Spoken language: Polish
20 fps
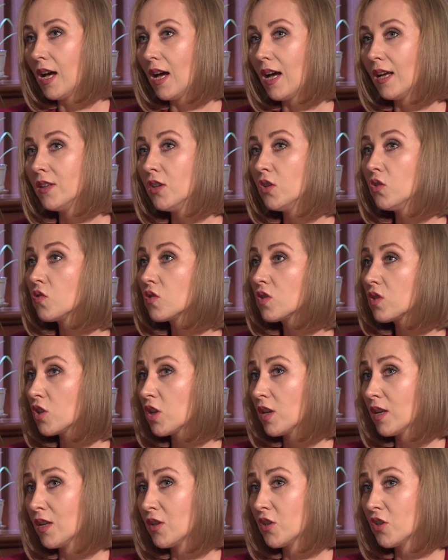a nie
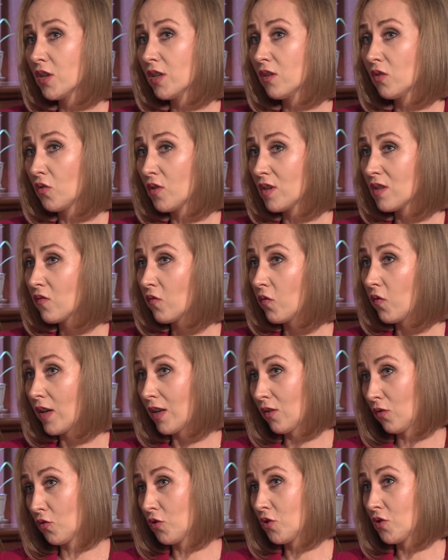dostrzega, że to jest
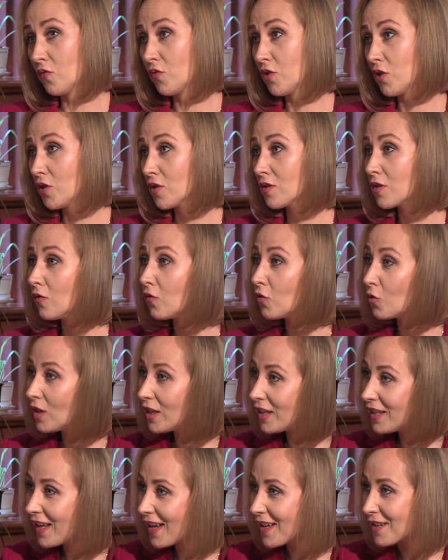wartością, że dziecko w
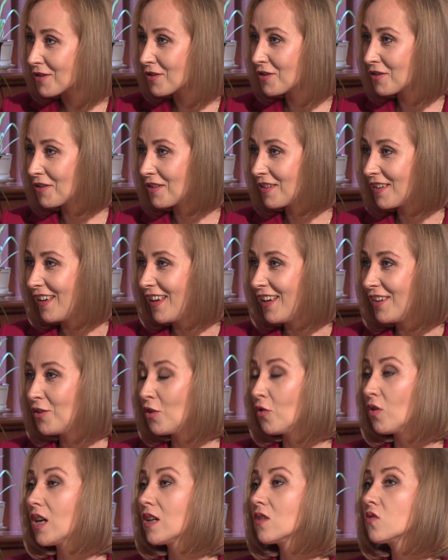ogóle jest. Mhm.
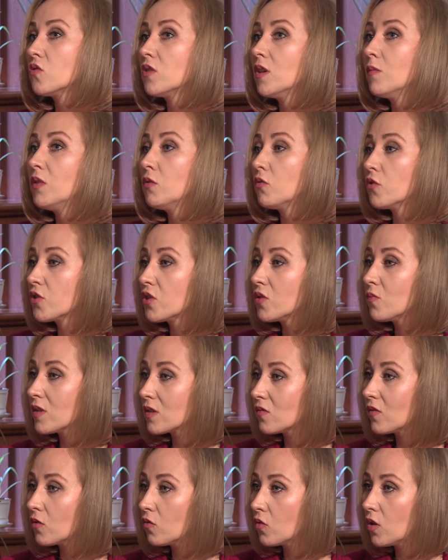Nie okazuje miłości
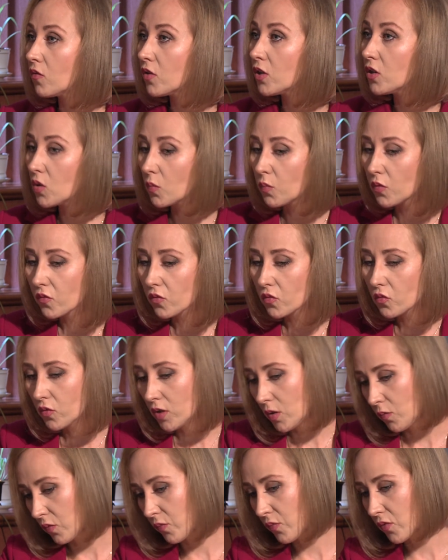bezwarunkowej i to
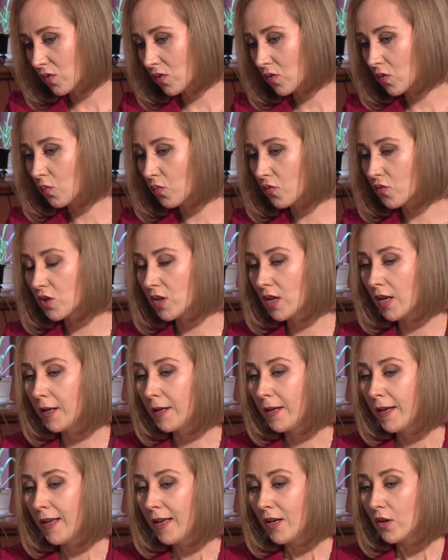powoduje po prostu
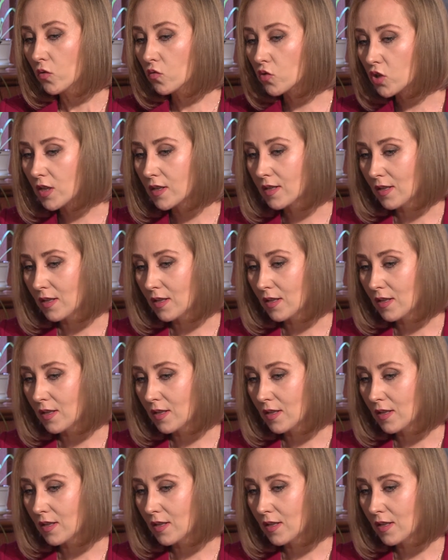później różne